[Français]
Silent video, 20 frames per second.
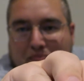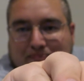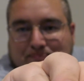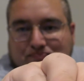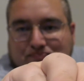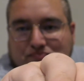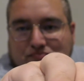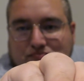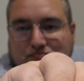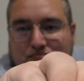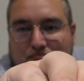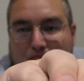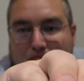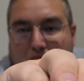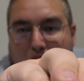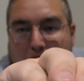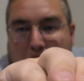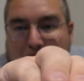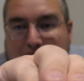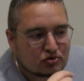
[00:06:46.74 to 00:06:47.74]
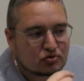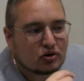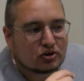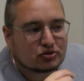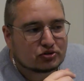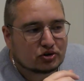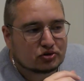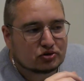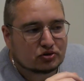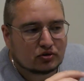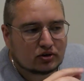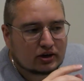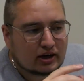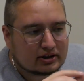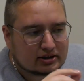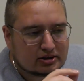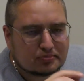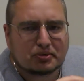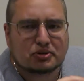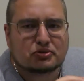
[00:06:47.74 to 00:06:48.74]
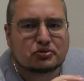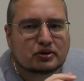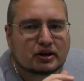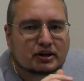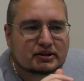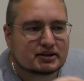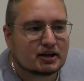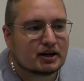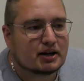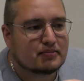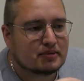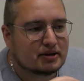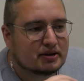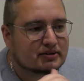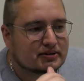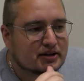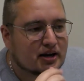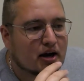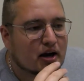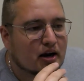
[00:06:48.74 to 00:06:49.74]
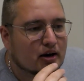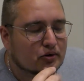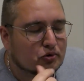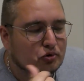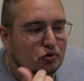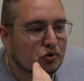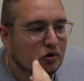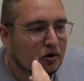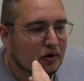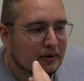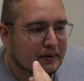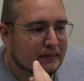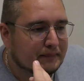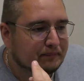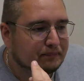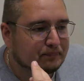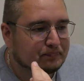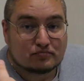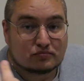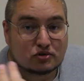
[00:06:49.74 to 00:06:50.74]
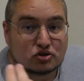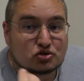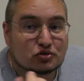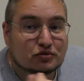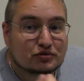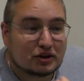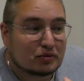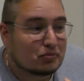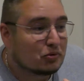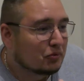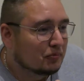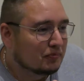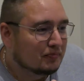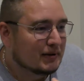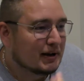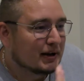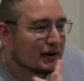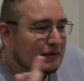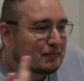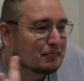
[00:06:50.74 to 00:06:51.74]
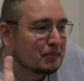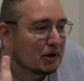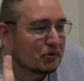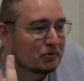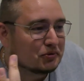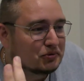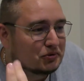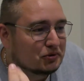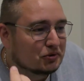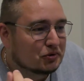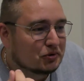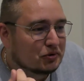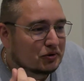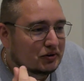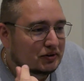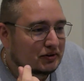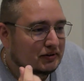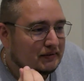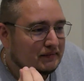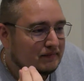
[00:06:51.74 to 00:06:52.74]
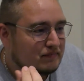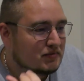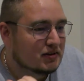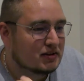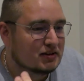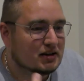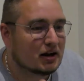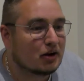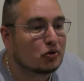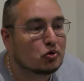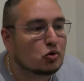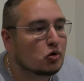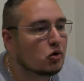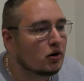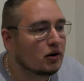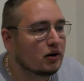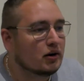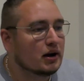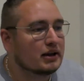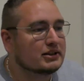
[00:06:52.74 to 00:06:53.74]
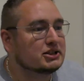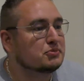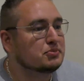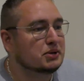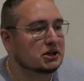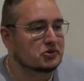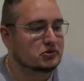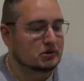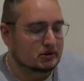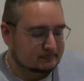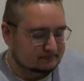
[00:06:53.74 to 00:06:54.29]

Je vois ce que tu veux dire. C'est pas sucré salé, mais ça a un goût. Euh, moi, je trouve ça bon, mais euh, par contre, du coup, euh, un goût atypique, quoi.